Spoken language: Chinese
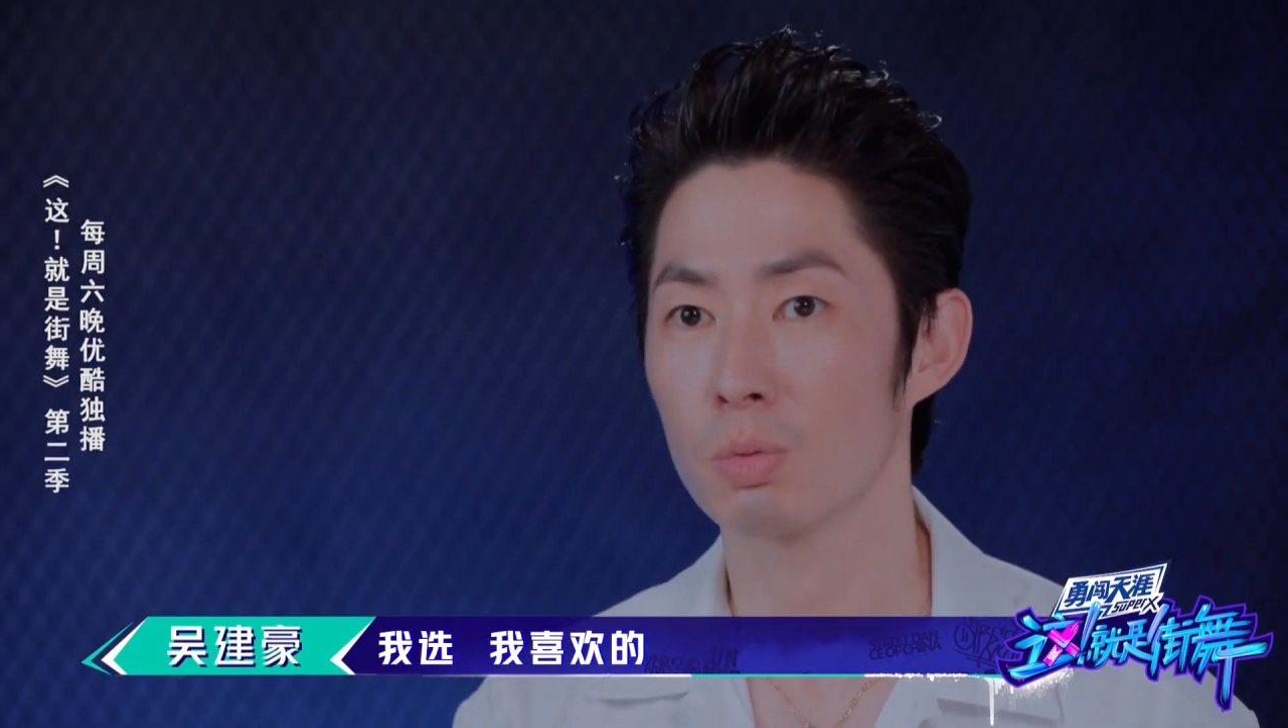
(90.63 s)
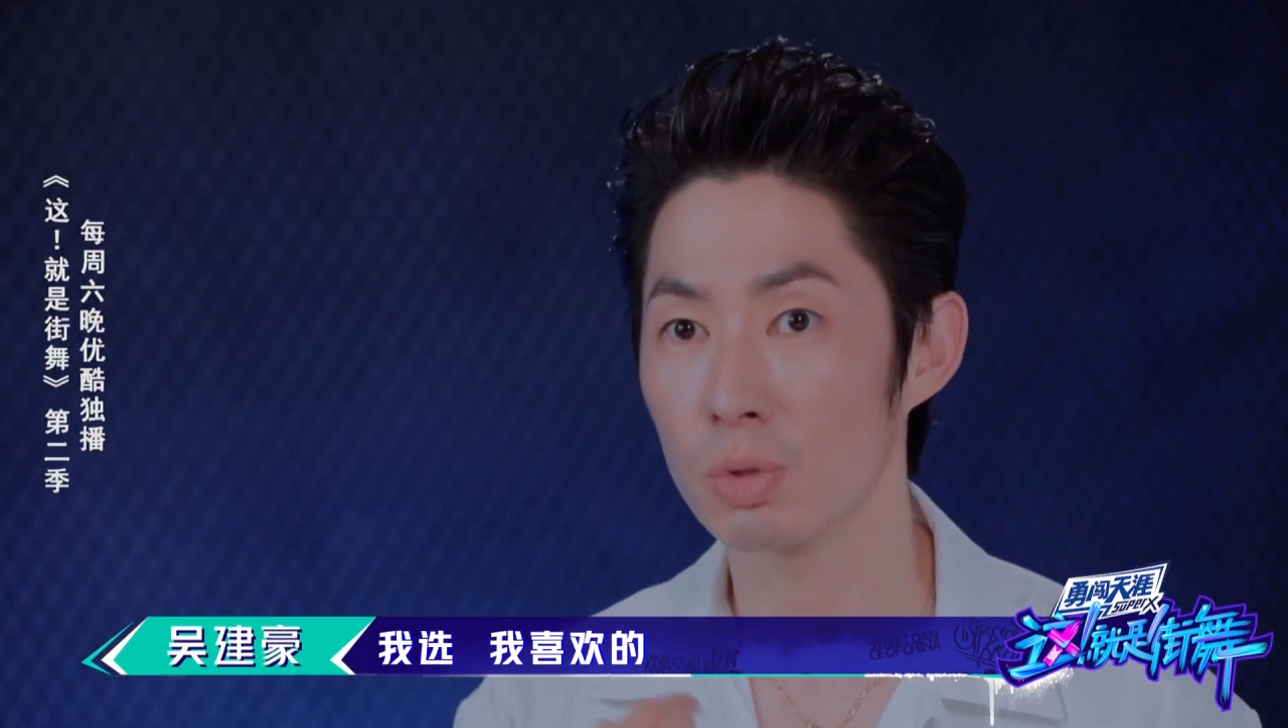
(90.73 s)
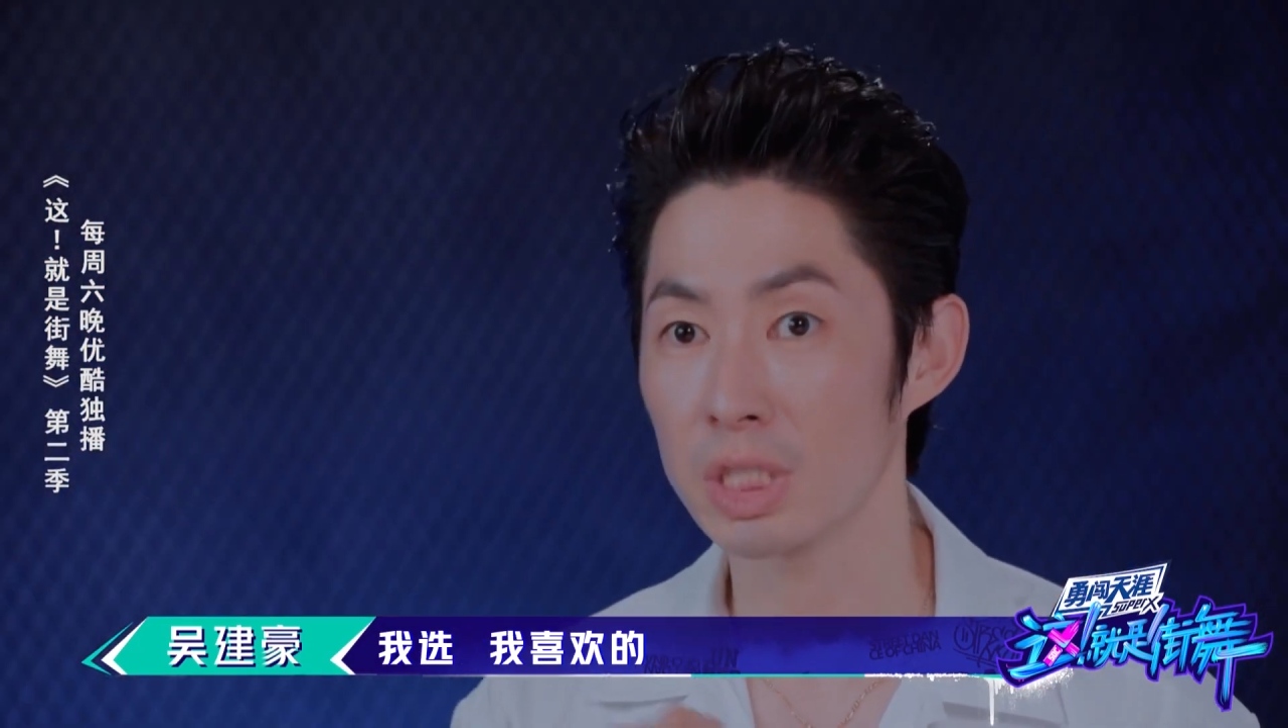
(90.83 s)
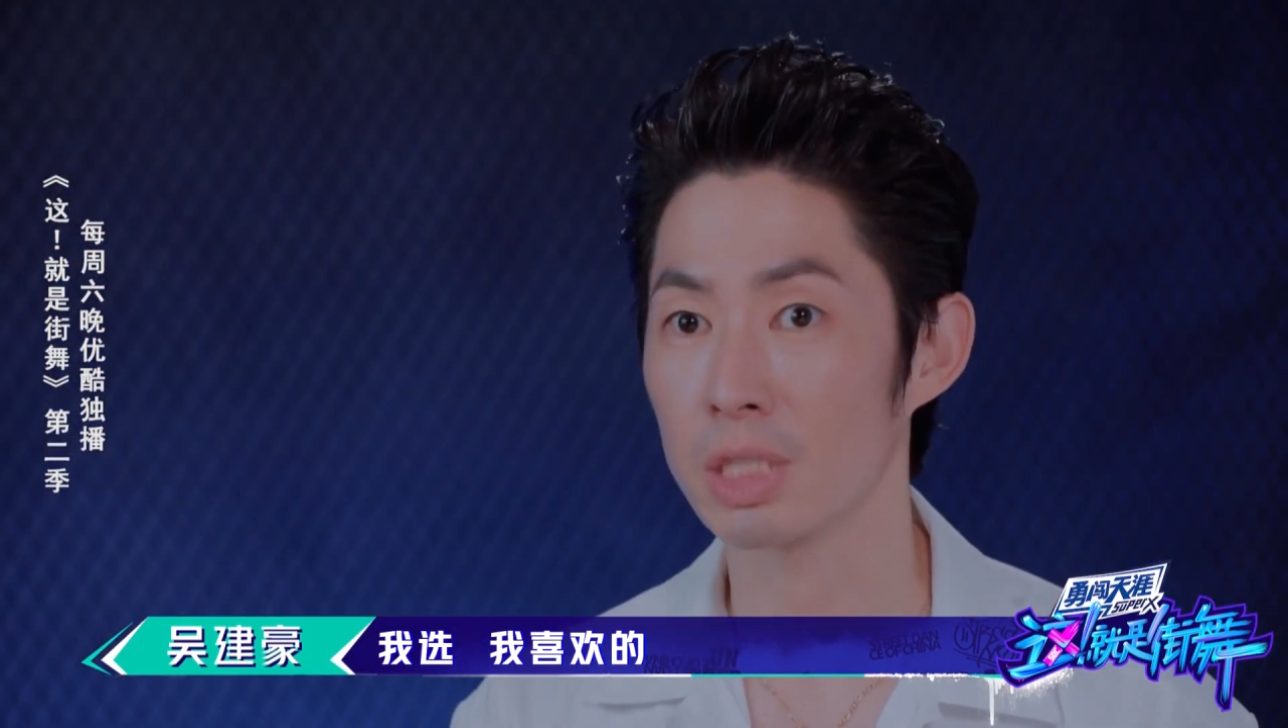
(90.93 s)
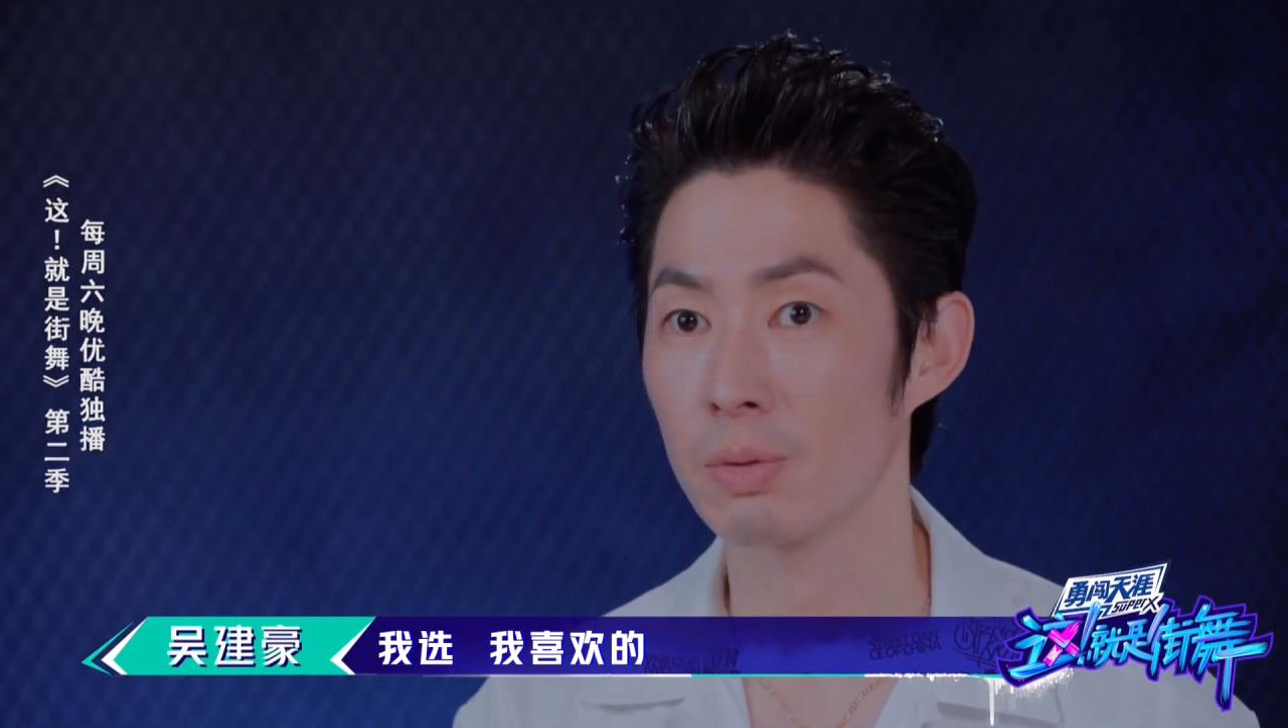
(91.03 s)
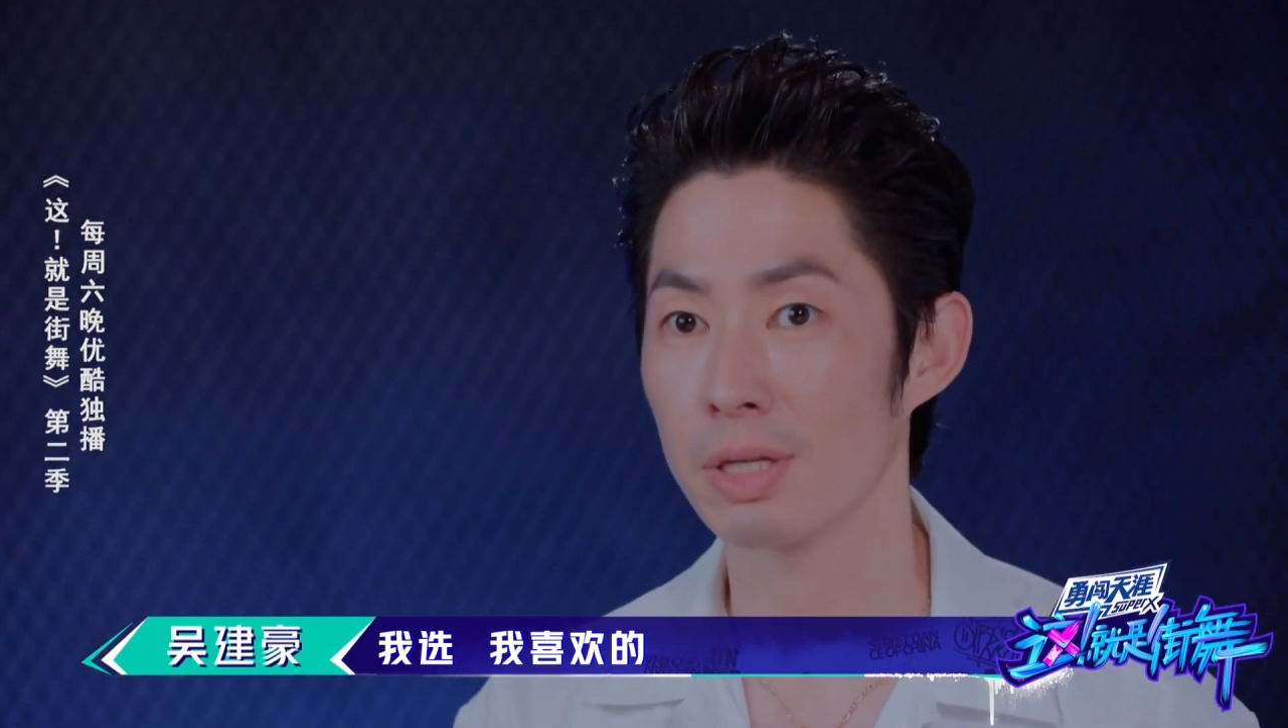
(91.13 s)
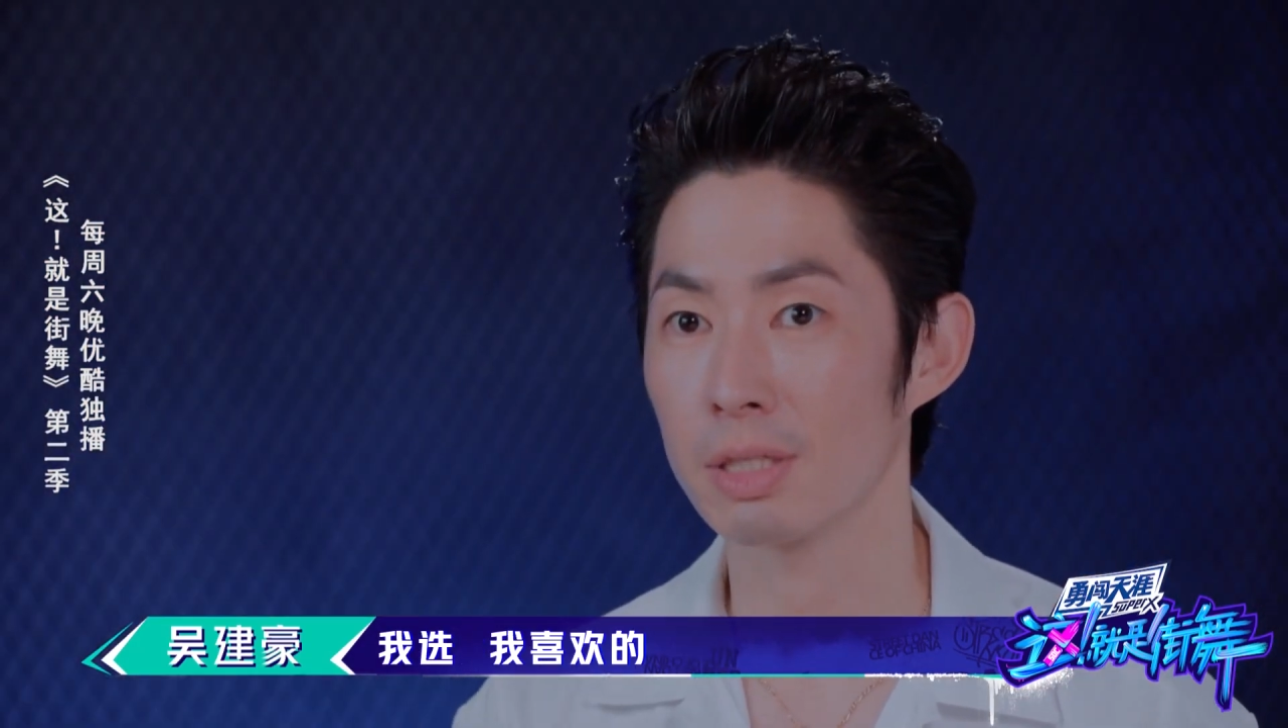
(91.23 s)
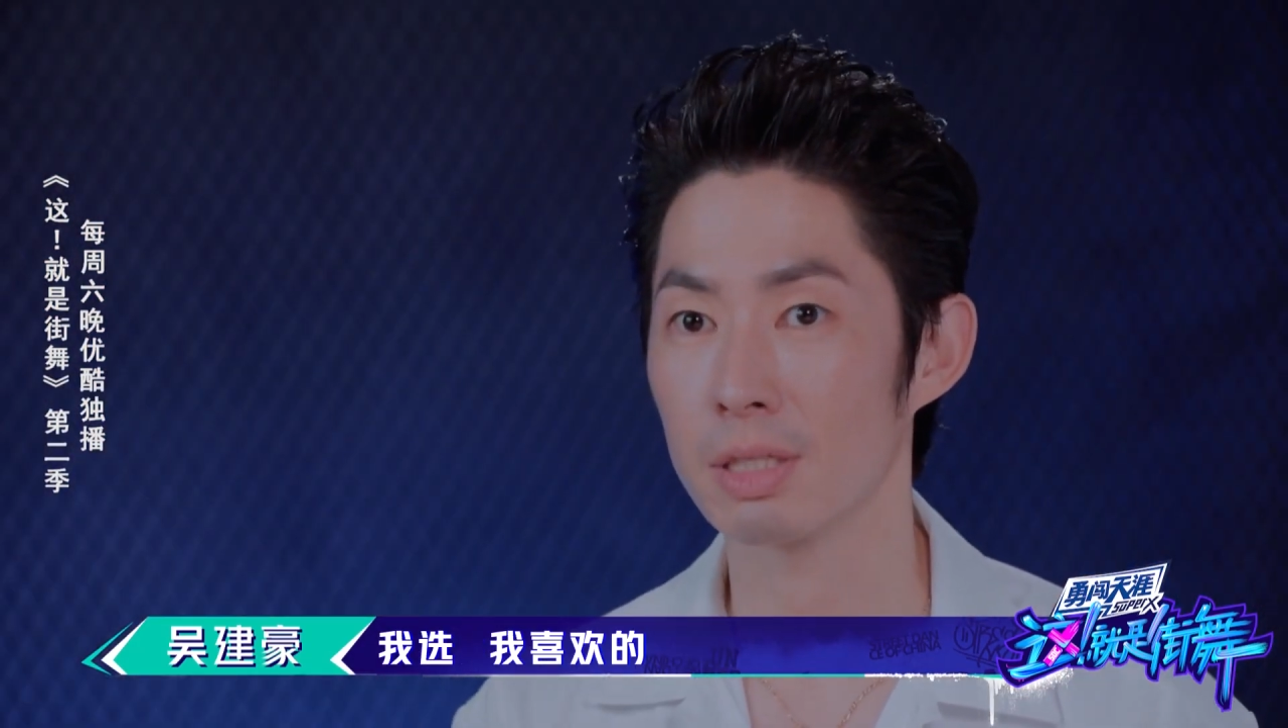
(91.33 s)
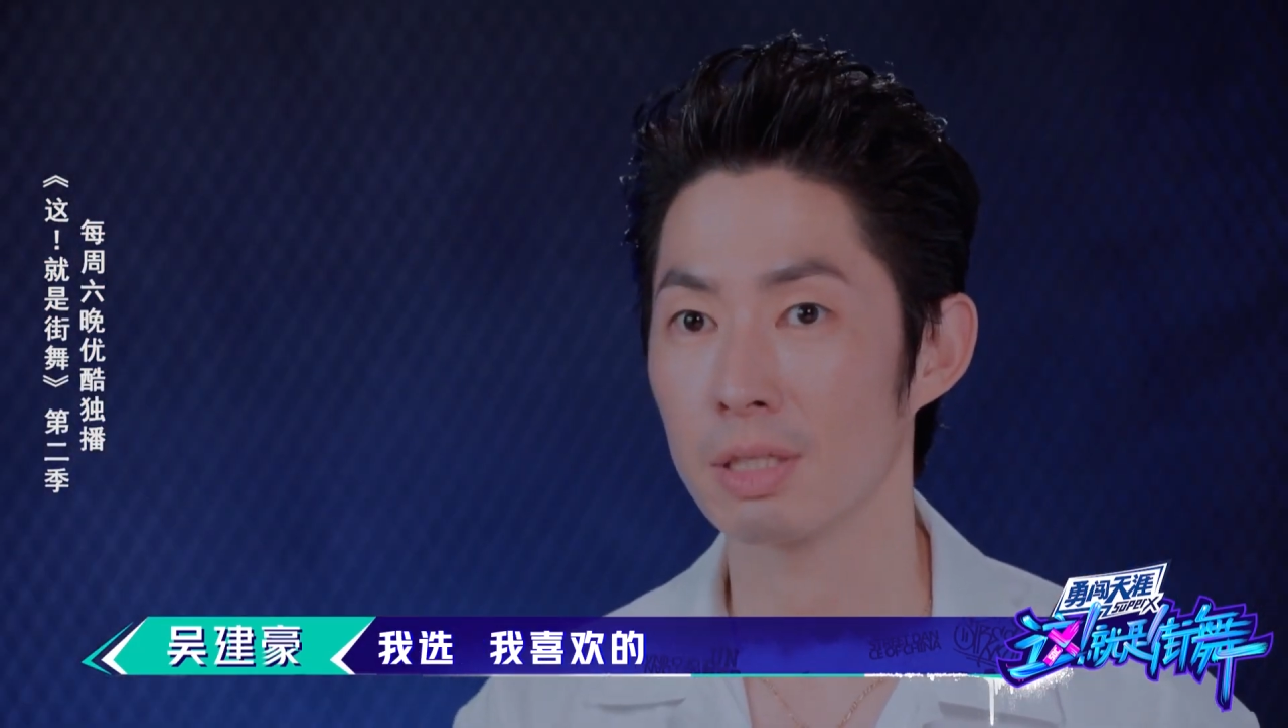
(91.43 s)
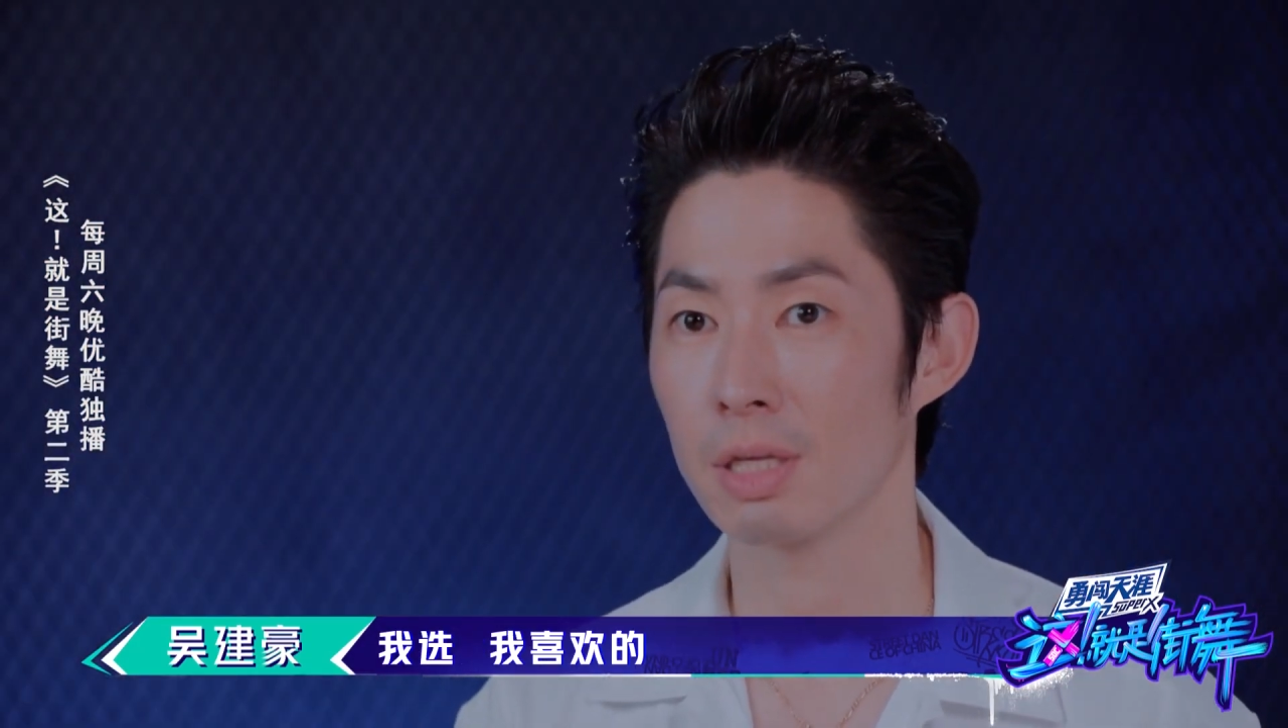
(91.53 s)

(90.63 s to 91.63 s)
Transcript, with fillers: 我喜欢的，